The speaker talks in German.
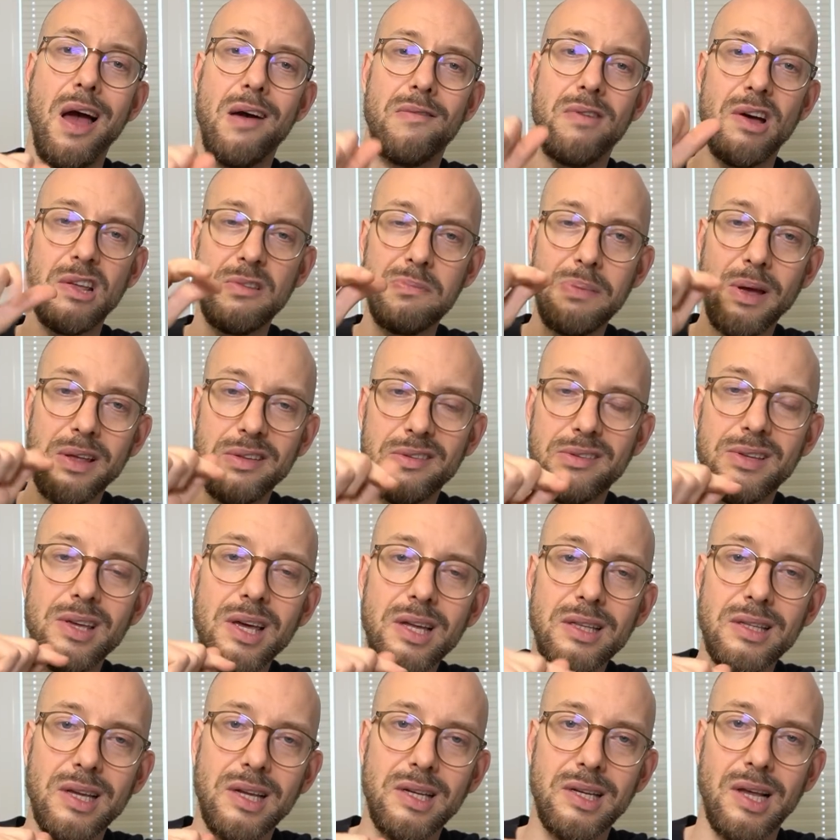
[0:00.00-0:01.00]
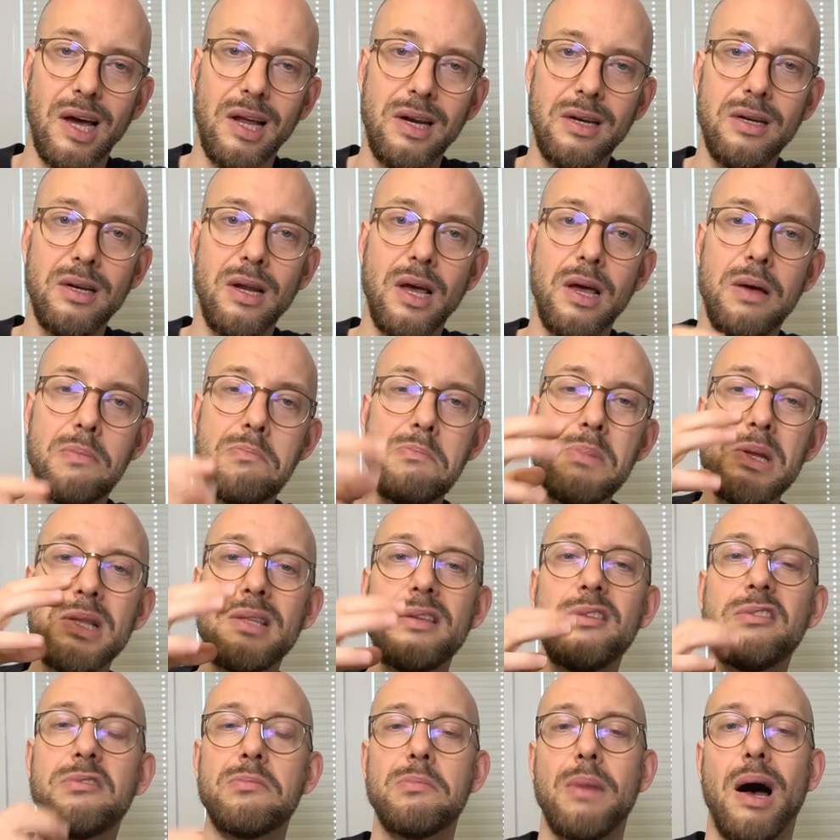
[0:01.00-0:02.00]
Was passiert denn dann mit
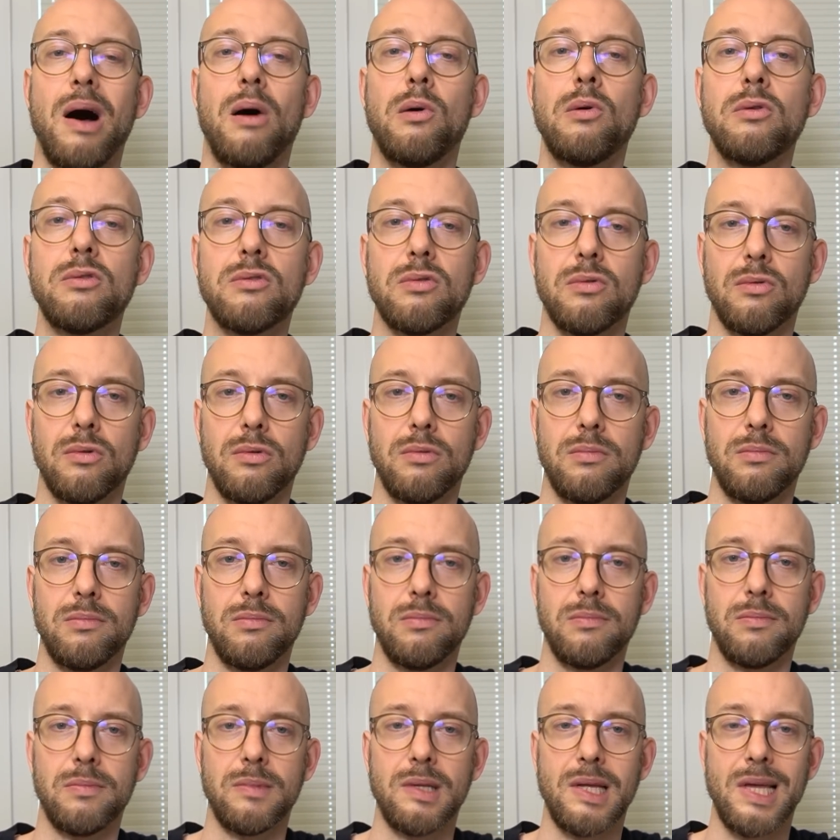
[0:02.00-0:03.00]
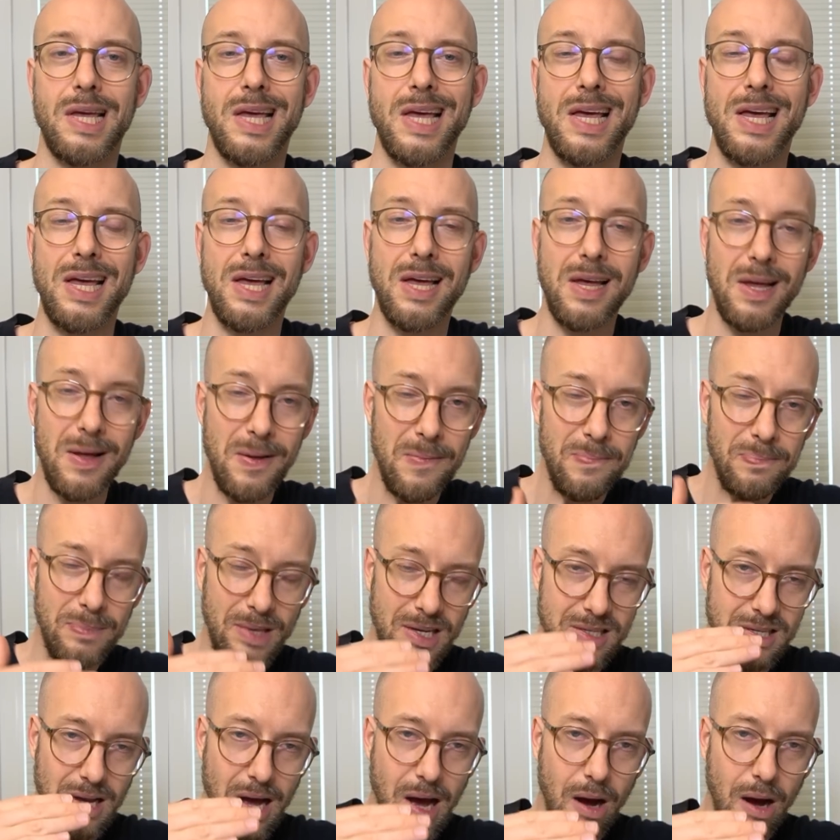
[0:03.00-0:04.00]
diesem Auto? Das